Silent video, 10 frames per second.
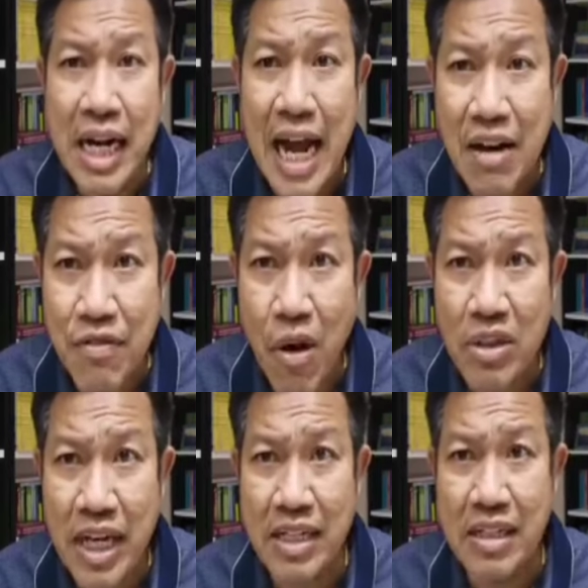ร่างฟ้อ
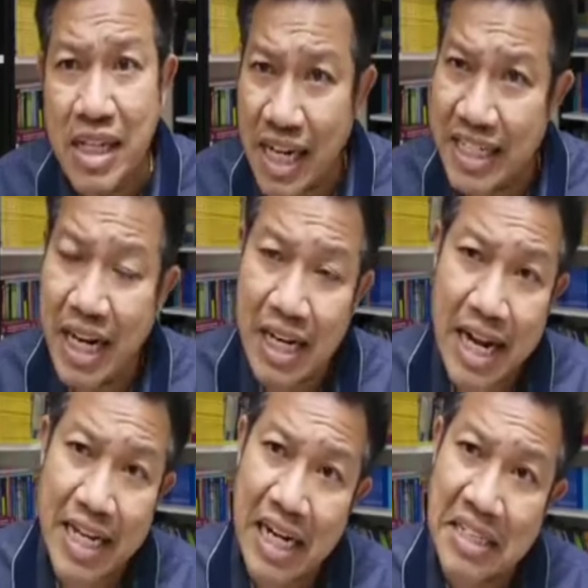งเท็จที่ไหนอย่าง
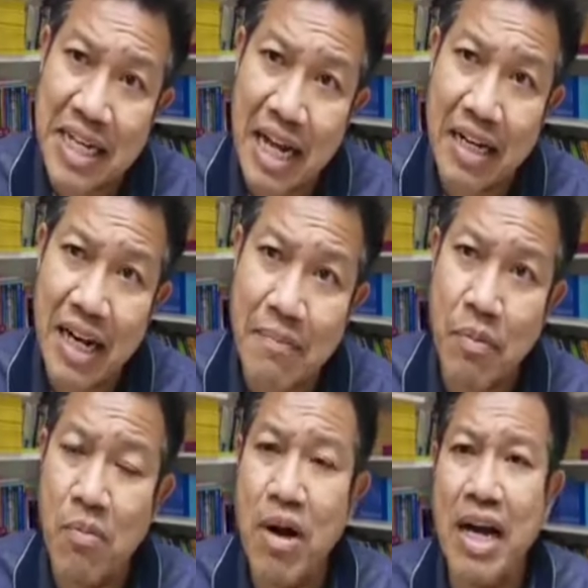ไรอะไรต่างๆนะครับ
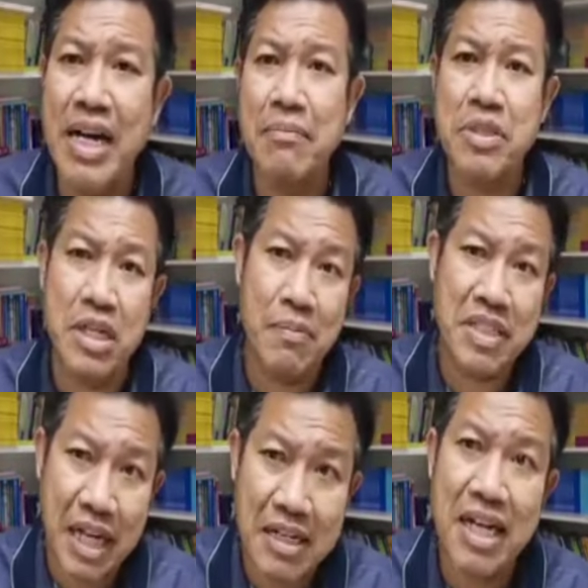ผมว่านำสืบ
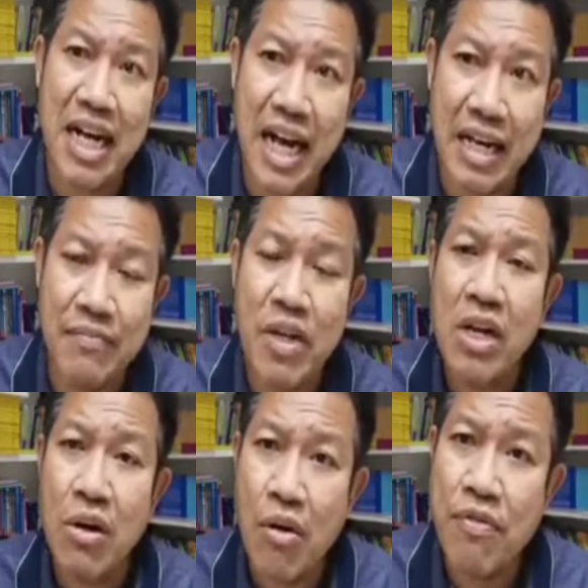ไม่ใช่เรื่องง่าย
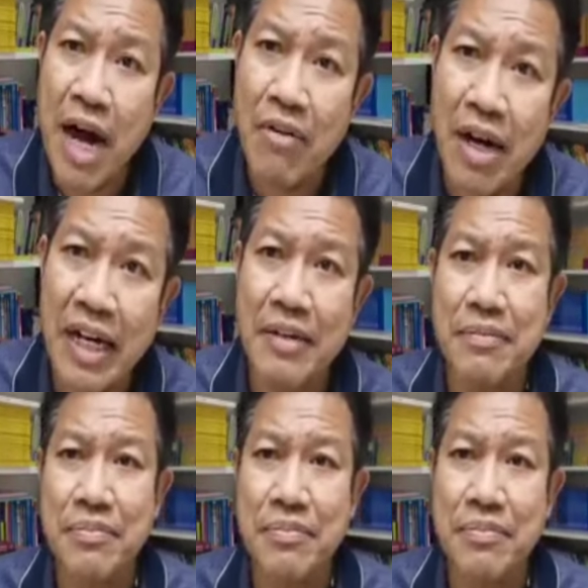ก็ฝากไว้